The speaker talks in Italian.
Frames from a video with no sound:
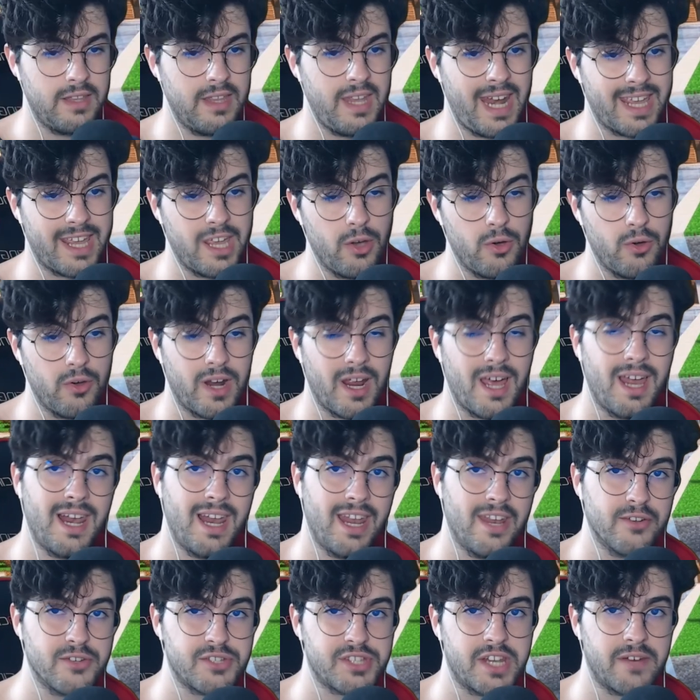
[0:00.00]
E direi che ora
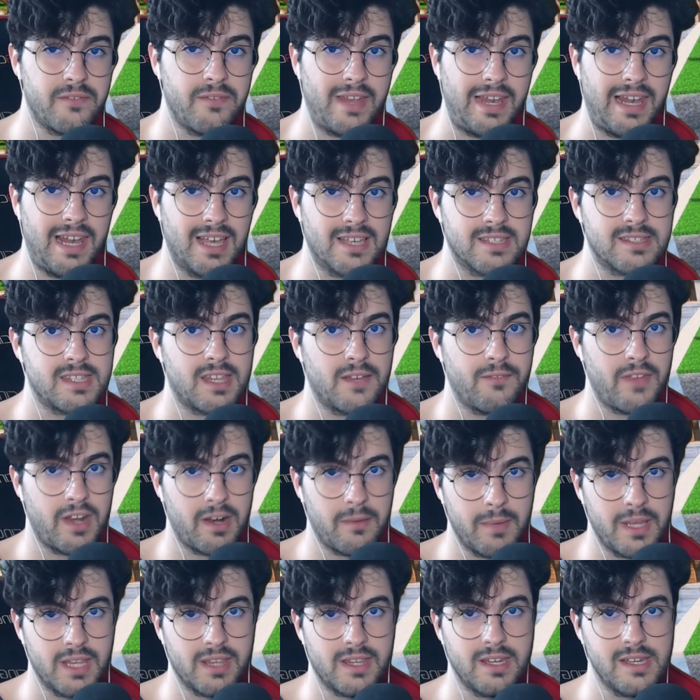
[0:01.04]
la nostra villa sta
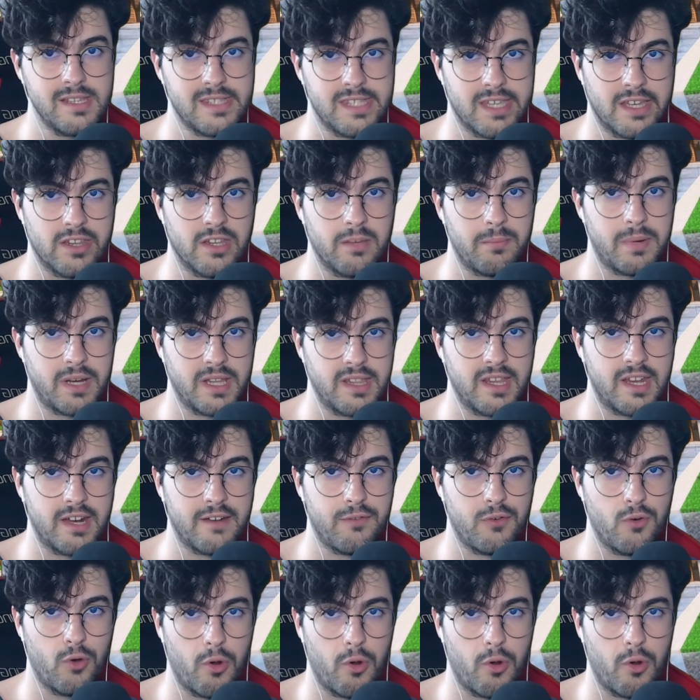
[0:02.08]
veramente iniziando a prendere